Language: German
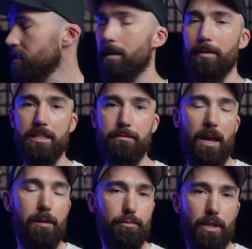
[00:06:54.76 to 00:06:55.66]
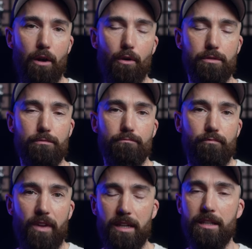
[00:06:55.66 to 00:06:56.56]
sind aber deshalb ja auch
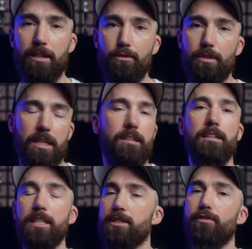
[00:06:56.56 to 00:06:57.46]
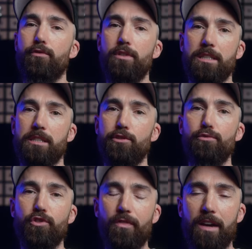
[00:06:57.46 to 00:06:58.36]
wertig. Und ich hatte nicht das Gefühl, dass es
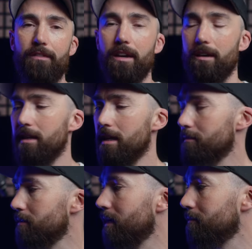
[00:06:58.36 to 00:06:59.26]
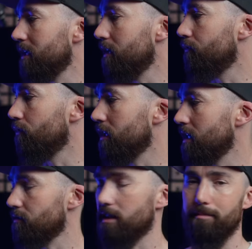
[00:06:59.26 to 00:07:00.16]
zu schwer wäre mit meinem Telefon.
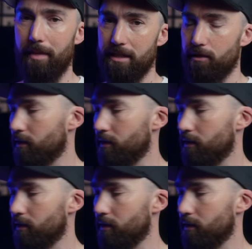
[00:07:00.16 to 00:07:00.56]
Also das passt